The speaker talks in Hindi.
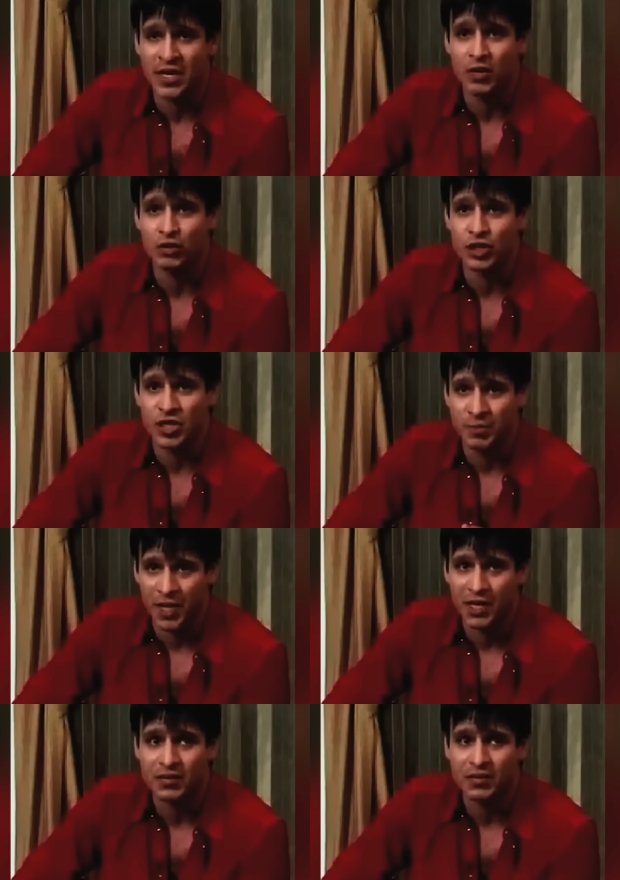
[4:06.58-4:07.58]
समझाने की कोशिश की
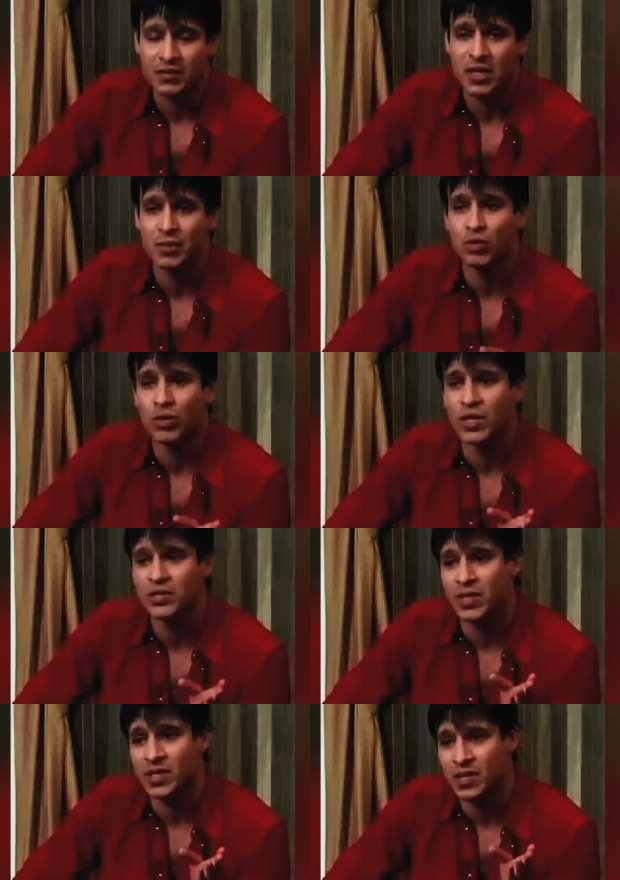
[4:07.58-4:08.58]
पहले जब
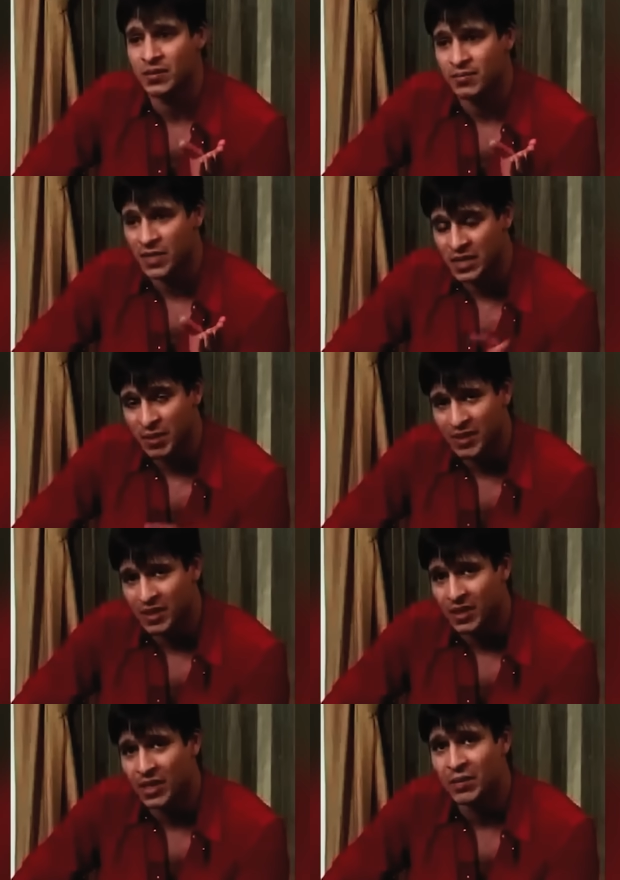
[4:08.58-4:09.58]
उन्होंने इस तरह से गंदी
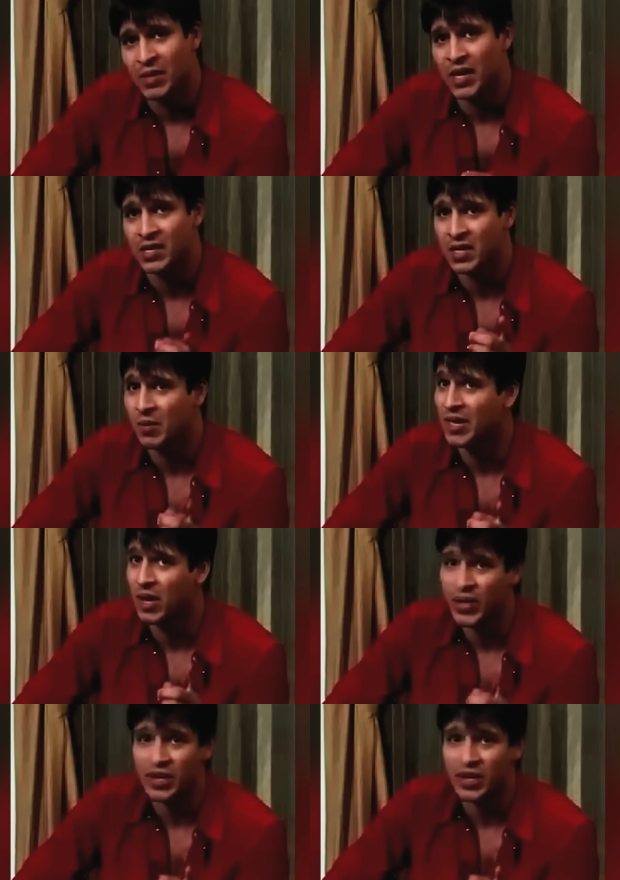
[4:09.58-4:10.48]
बातें करने लगी मैंने कहा सलमान